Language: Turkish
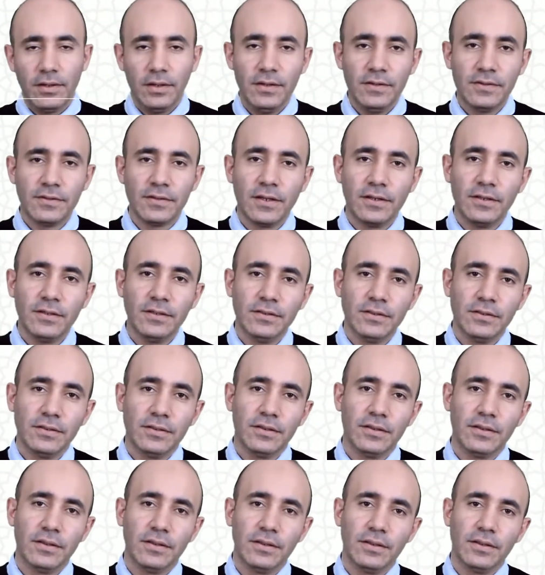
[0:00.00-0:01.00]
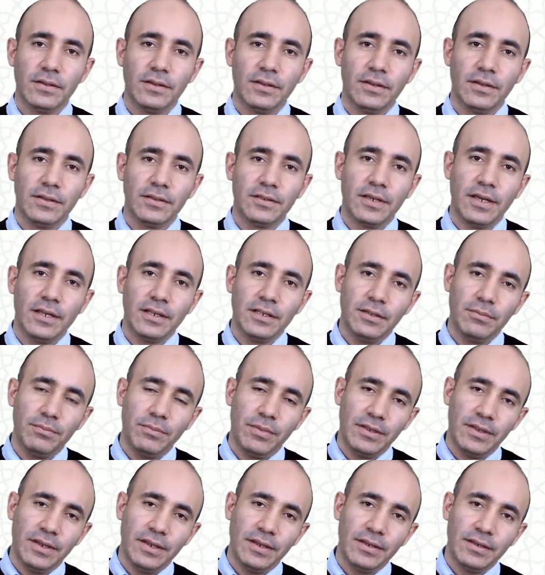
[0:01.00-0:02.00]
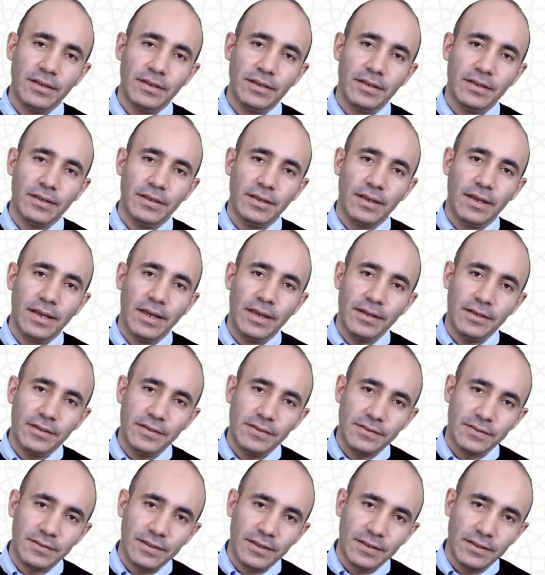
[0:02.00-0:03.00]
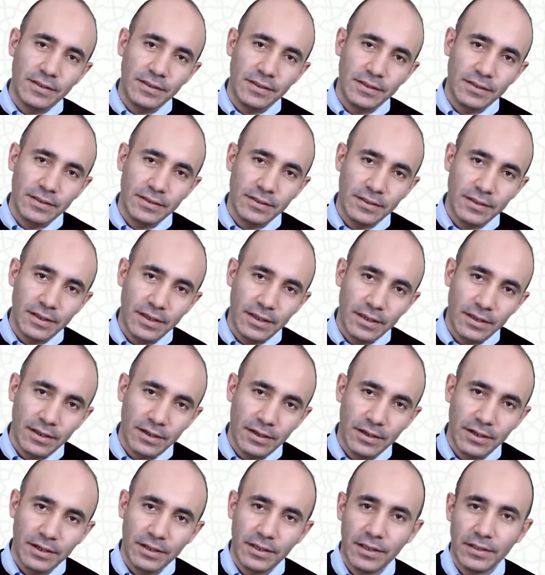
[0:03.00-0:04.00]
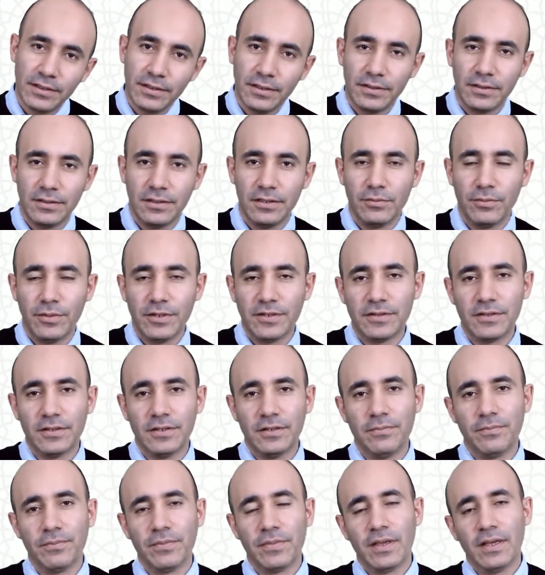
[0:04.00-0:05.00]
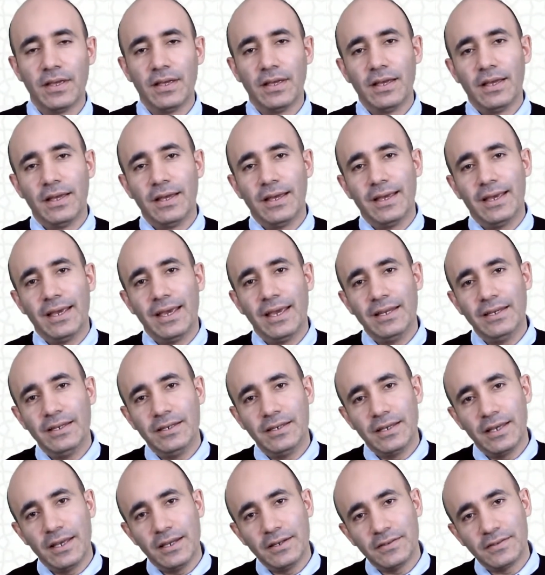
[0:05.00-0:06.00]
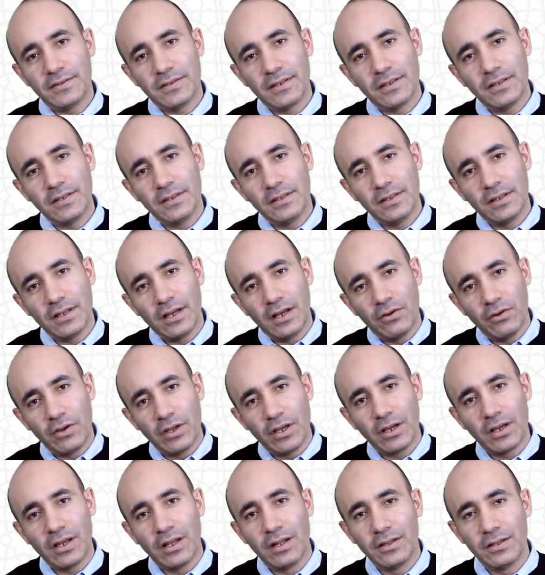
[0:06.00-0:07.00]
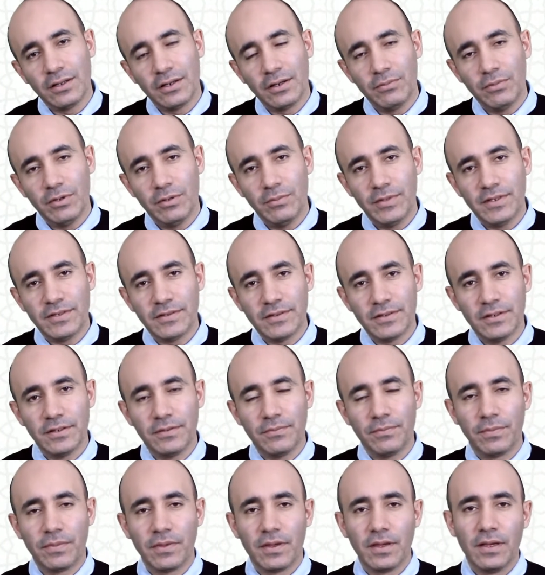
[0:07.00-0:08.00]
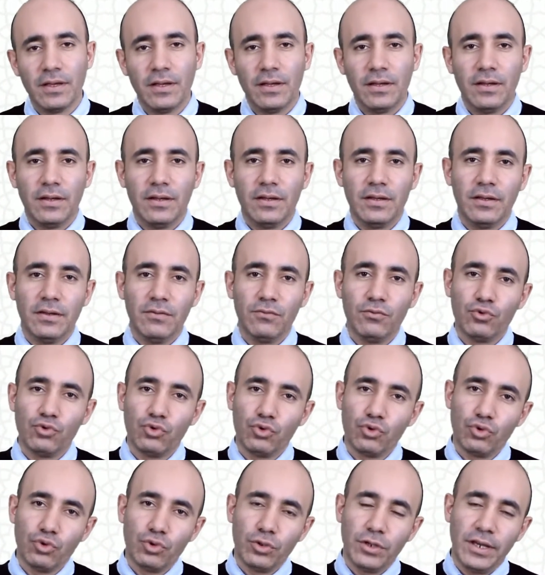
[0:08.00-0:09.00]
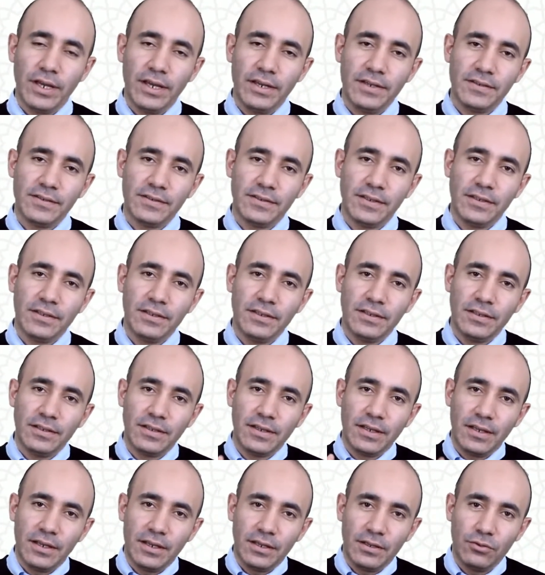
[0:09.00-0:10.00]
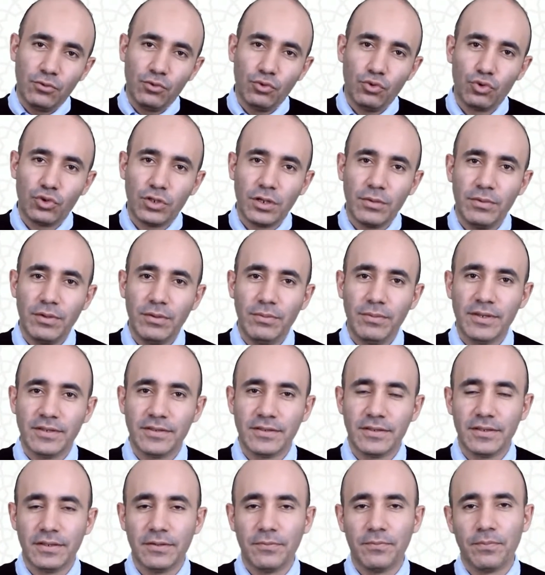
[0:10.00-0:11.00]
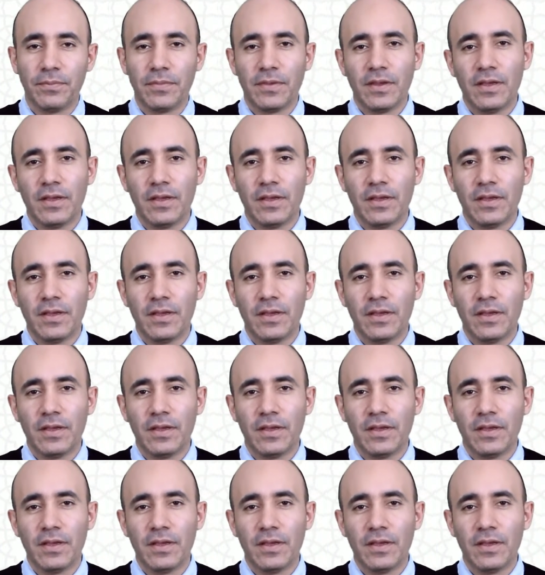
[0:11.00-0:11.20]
İnsanın e, kendi bedenini her istediğinde hareket ettirmesi, elini her istediğinde havaya kaldırabilmesi, e, vücudunu her istediğinde yürütebilmesi,